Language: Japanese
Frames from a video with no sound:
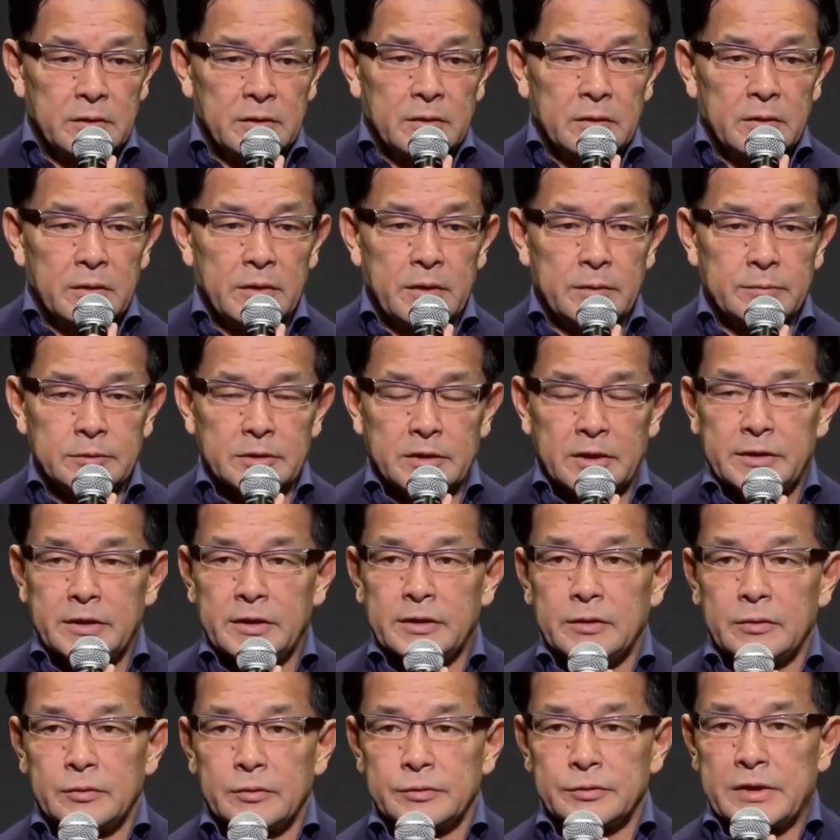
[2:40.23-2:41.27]
親分が出
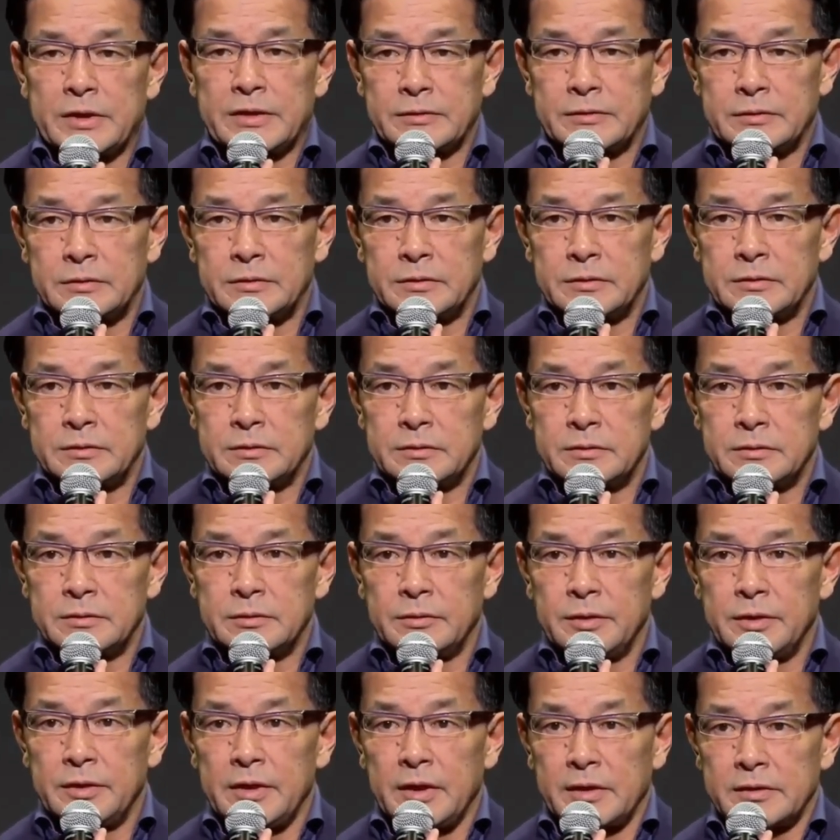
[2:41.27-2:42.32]
てこざる
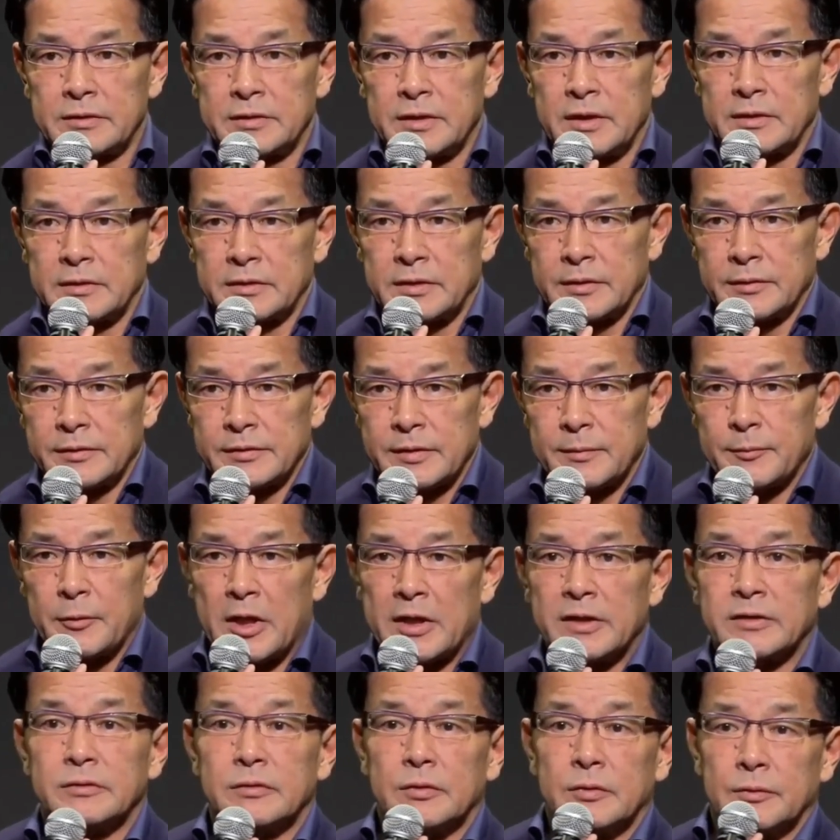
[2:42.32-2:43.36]
をえなくなる可能性
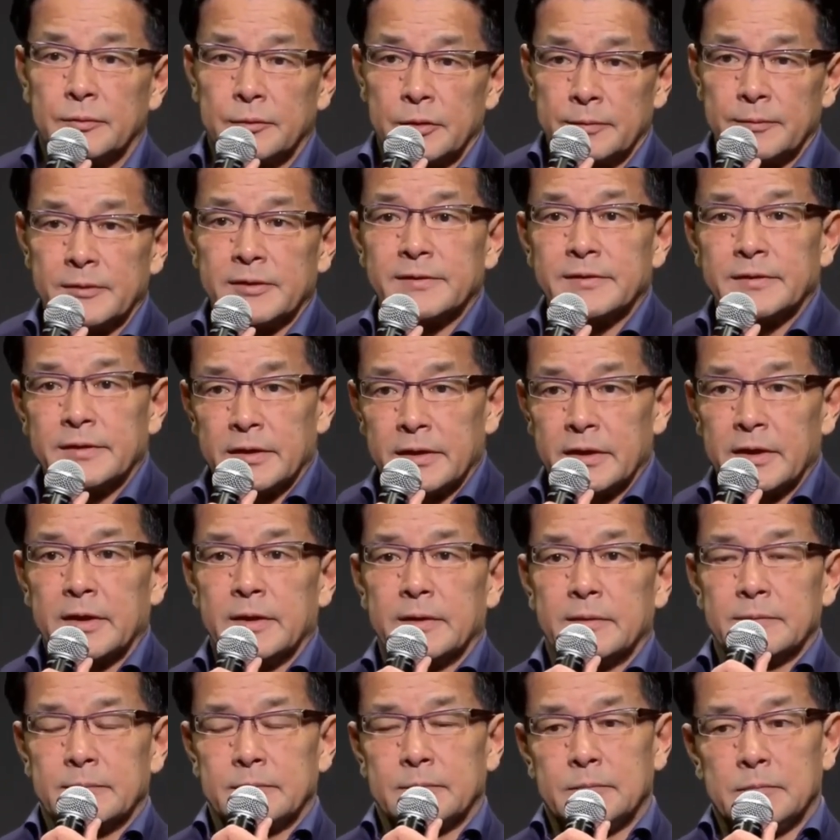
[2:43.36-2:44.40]
もあると思いますんでね。
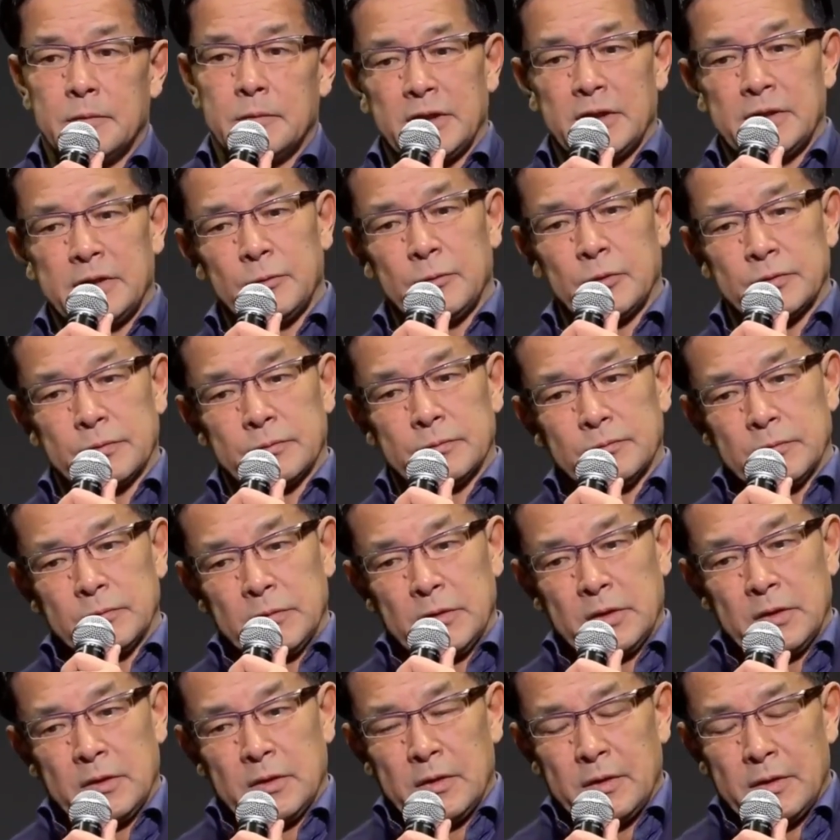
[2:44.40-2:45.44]
まあ、でも
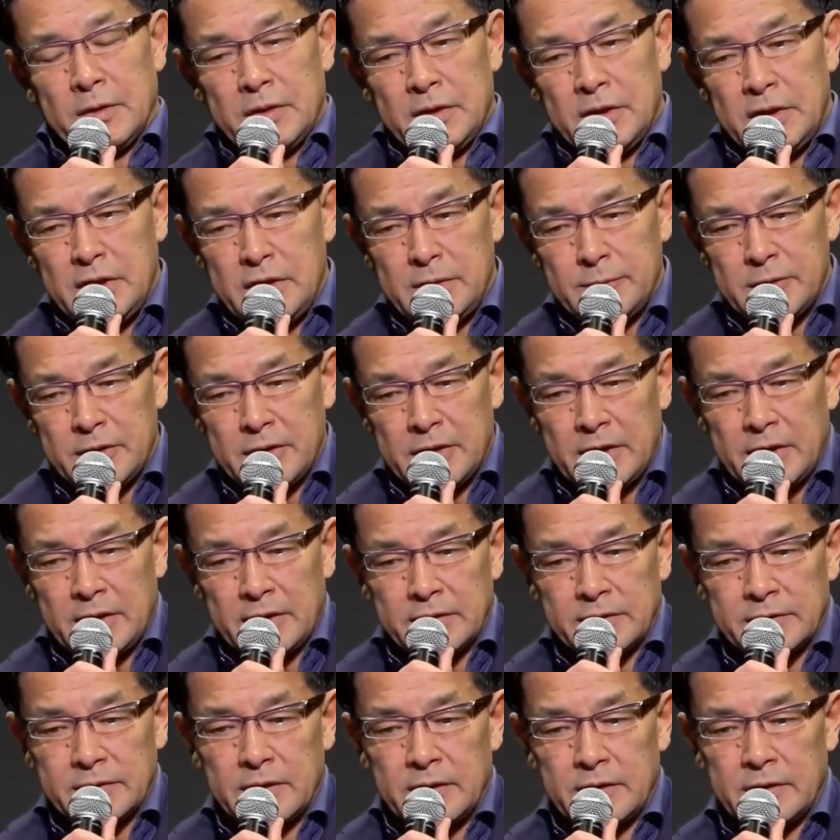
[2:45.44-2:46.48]
いい意味
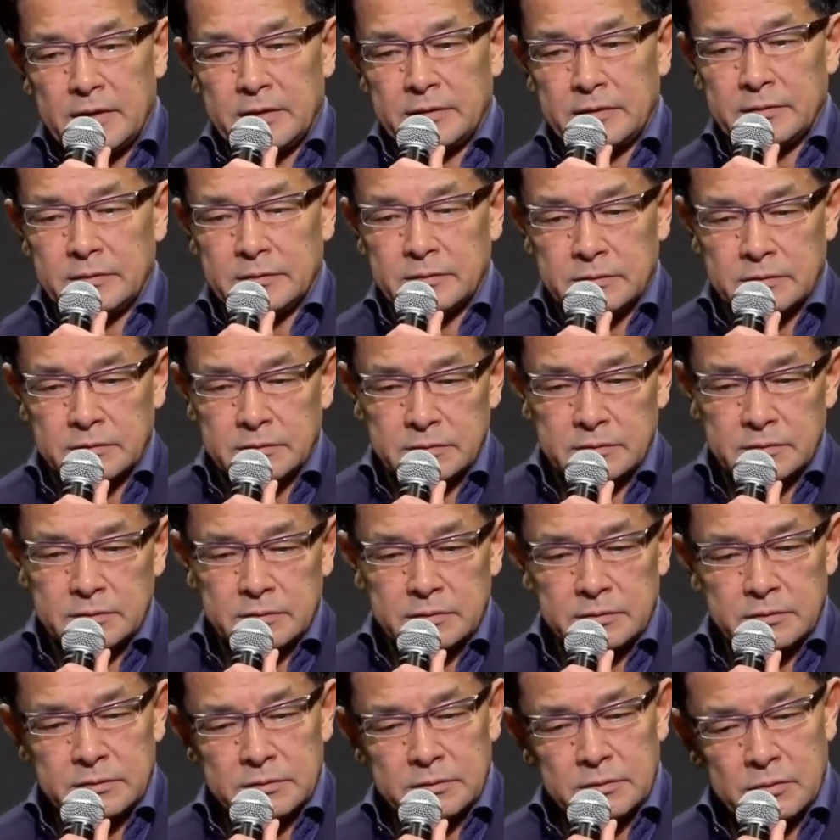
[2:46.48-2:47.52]
であの
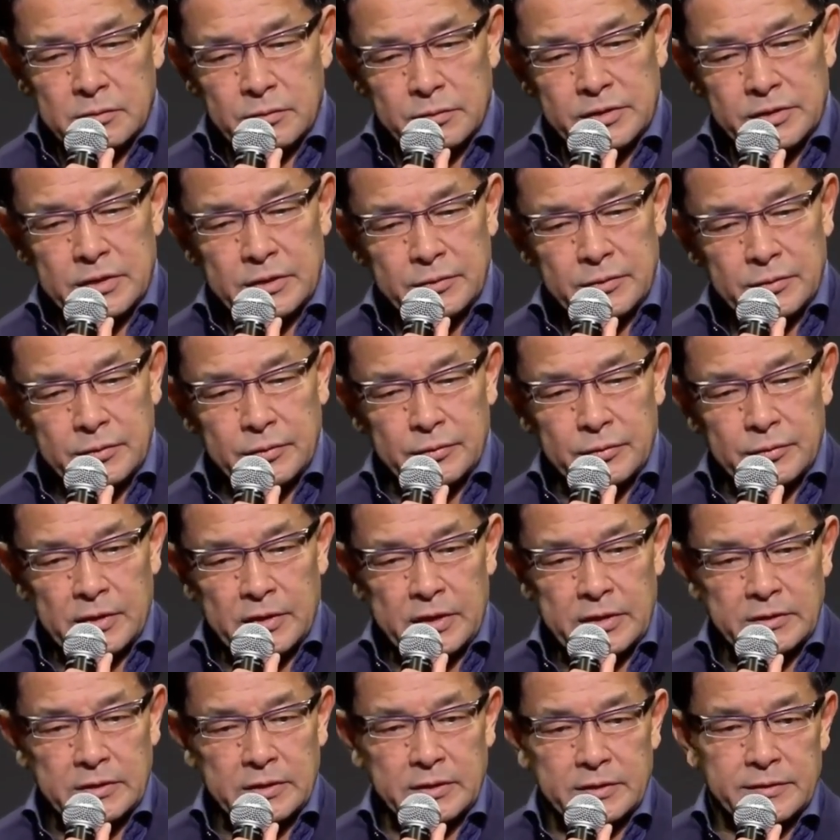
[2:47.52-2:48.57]
工事がどう
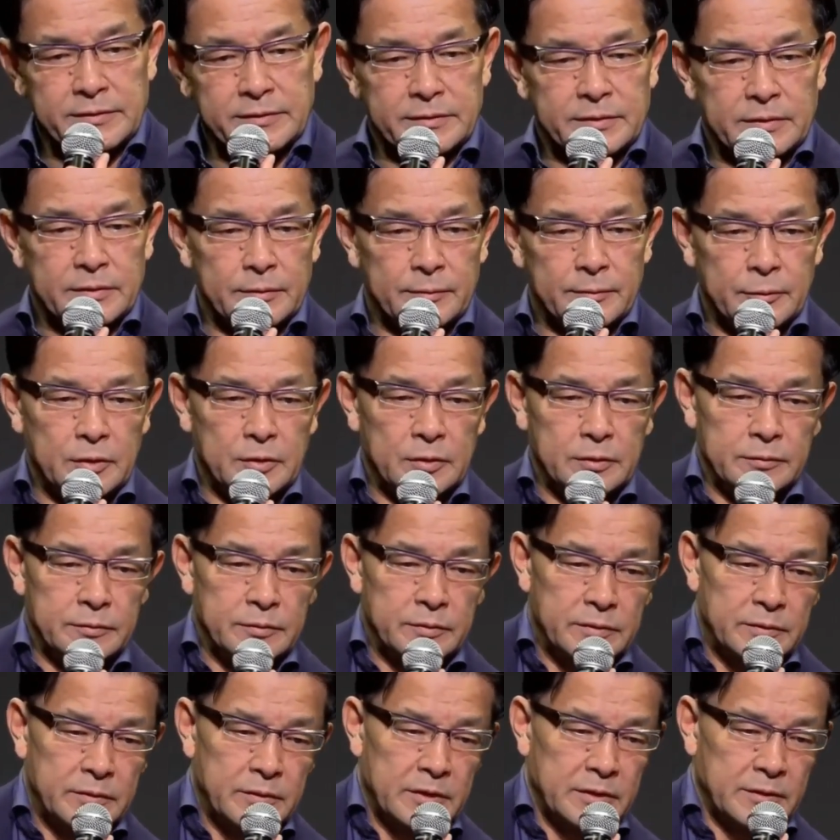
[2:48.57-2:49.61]
捉えるかですけども
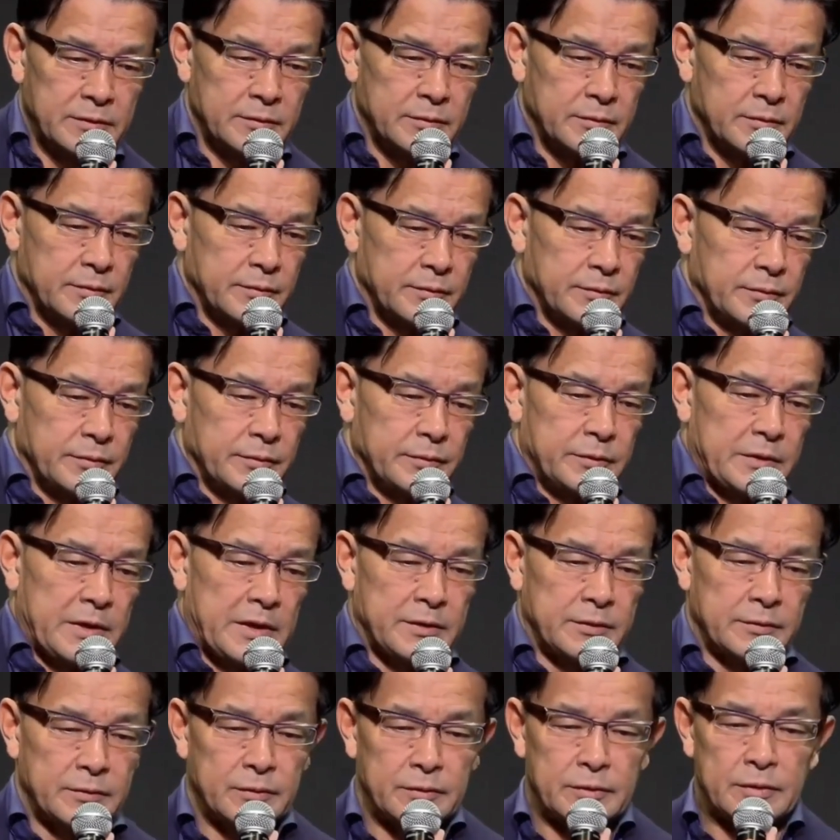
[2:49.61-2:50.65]
あの普
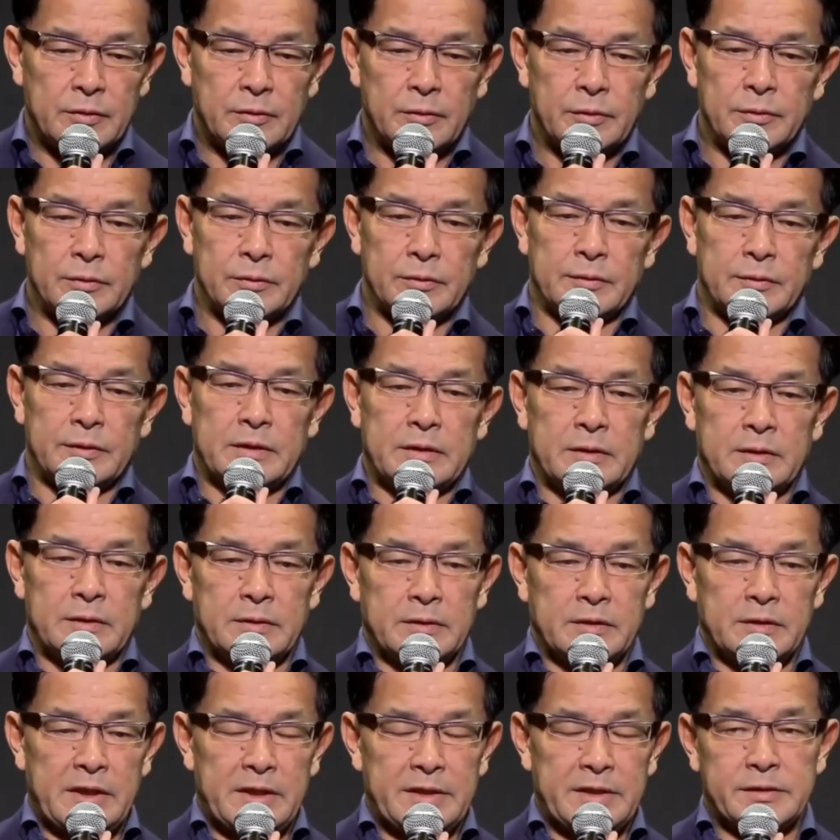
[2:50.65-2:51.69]
段の日本の
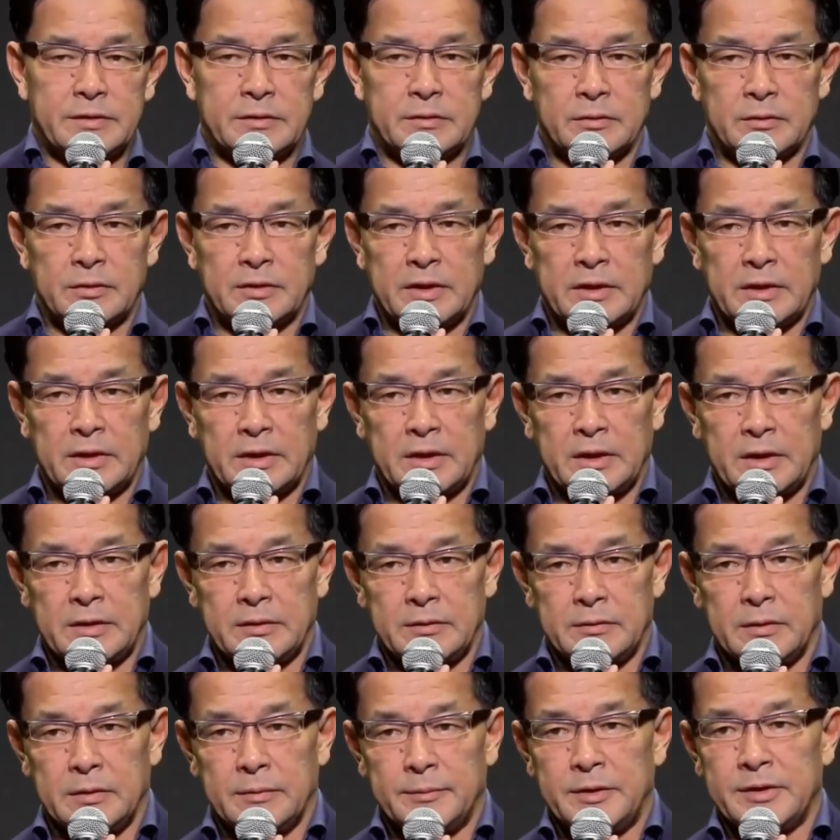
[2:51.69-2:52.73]
雷イの戦
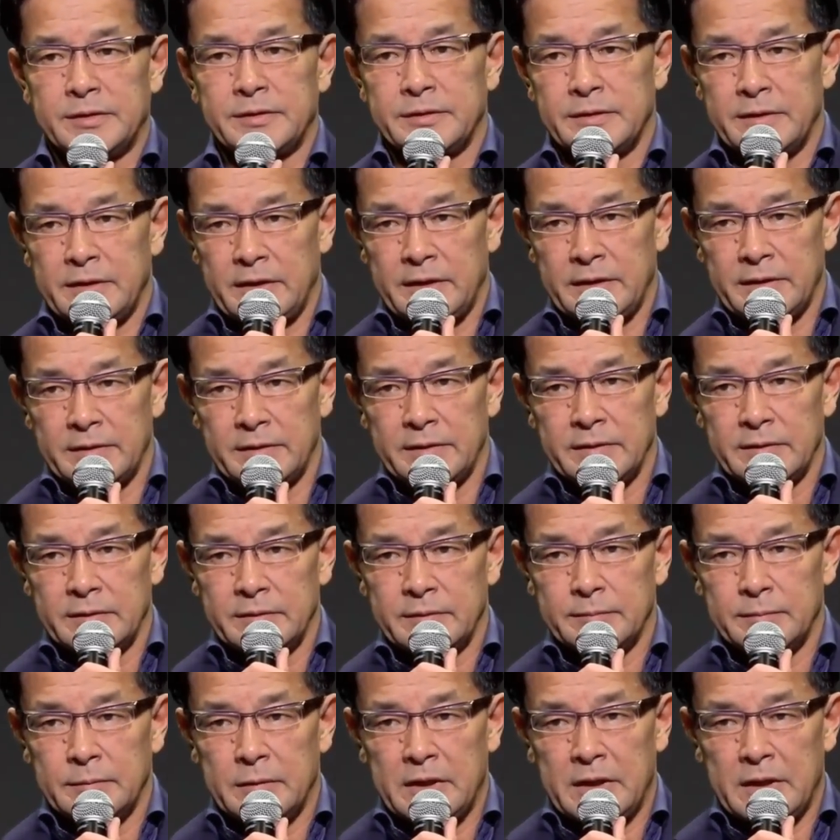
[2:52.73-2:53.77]
いとは別で、
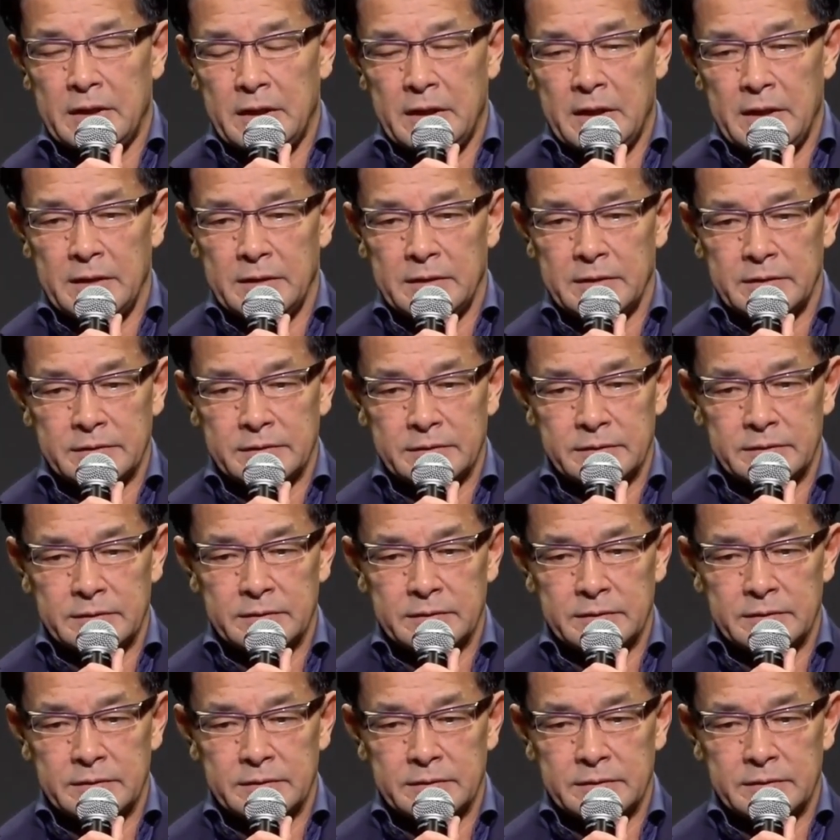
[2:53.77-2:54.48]
まあ、